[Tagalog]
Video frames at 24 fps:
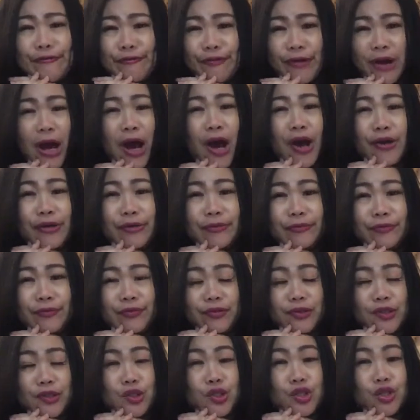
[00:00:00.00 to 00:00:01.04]
proud
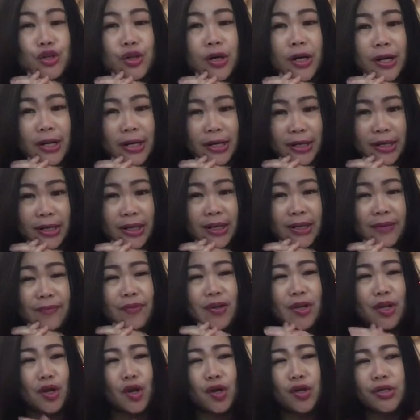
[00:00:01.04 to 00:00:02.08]
to her
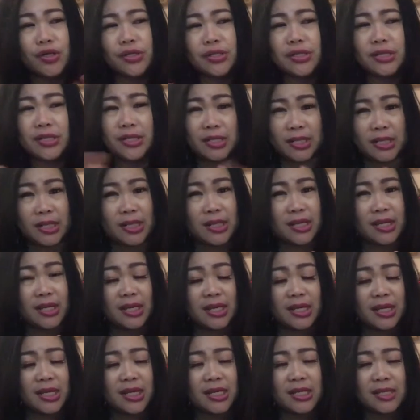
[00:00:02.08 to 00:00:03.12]
because
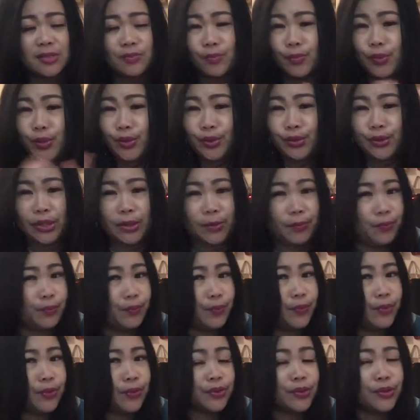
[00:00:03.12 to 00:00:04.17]
she is
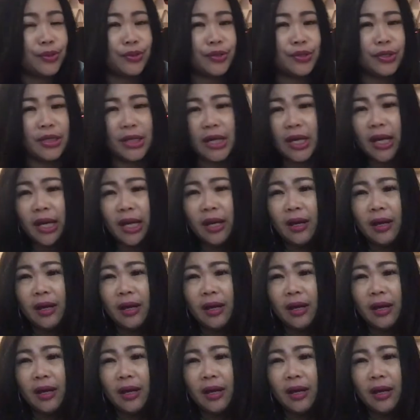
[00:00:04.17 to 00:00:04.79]
beautiful.